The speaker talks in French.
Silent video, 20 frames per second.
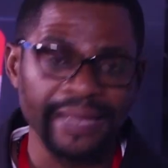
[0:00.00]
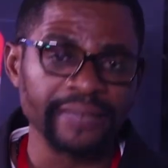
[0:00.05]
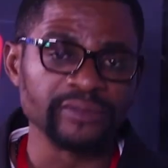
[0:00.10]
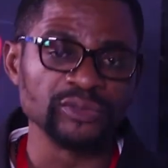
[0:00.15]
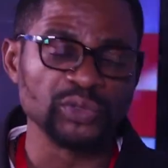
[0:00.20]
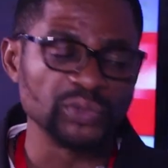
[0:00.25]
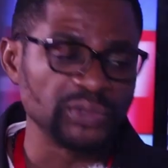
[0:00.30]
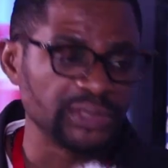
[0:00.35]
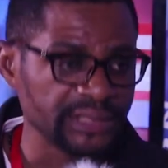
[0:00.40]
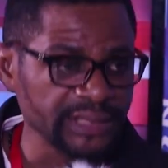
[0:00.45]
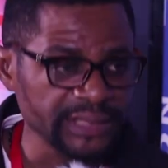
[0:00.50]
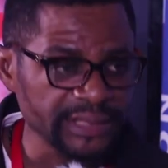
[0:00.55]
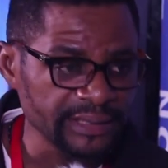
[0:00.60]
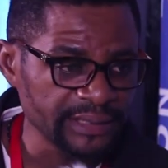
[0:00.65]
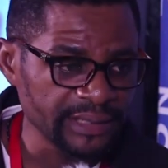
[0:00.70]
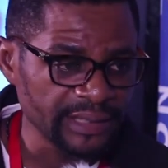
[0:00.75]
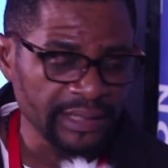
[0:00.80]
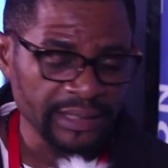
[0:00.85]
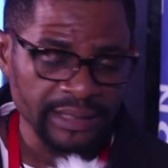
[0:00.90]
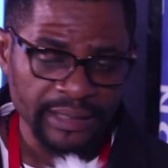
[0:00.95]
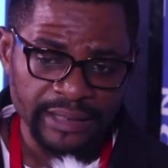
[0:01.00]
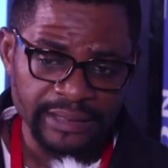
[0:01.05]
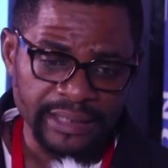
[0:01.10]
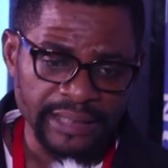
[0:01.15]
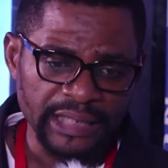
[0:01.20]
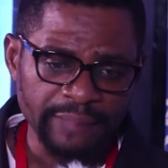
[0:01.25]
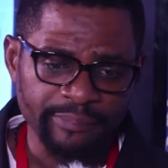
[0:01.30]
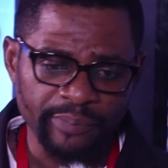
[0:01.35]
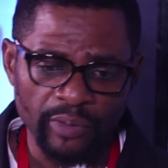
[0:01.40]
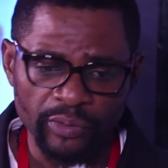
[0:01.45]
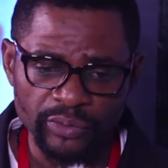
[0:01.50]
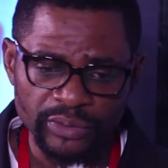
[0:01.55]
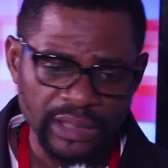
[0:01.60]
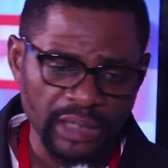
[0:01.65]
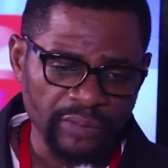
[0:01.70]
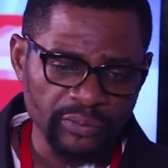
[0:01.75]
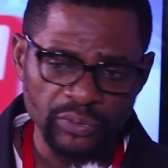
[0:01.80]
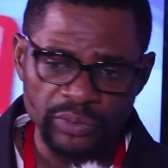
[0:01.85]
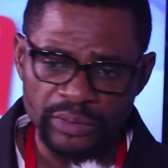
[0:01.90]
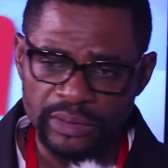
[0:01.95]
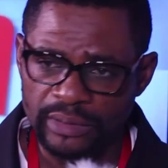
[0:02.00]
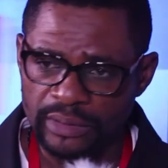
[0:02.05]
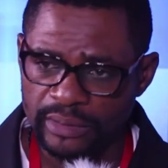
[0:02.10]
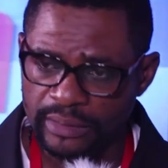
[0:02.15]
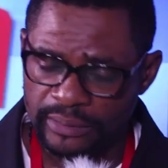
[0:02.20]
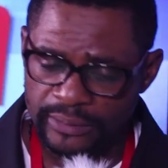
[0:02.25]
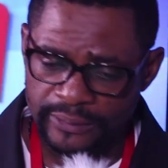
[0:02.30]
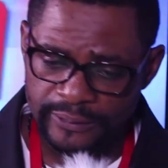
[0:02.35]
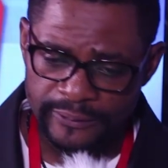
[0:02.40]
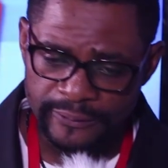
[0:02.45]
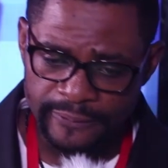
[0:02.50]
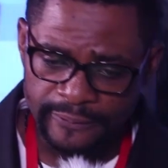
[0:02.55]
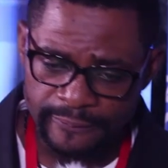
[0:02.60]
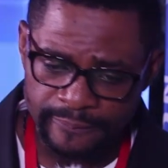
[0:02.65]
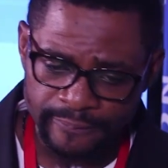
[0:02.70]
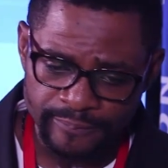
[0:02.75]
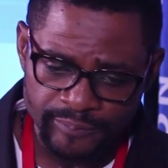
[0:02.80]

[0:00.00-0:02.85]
industrie, il y a d'abord, il y eu, euh,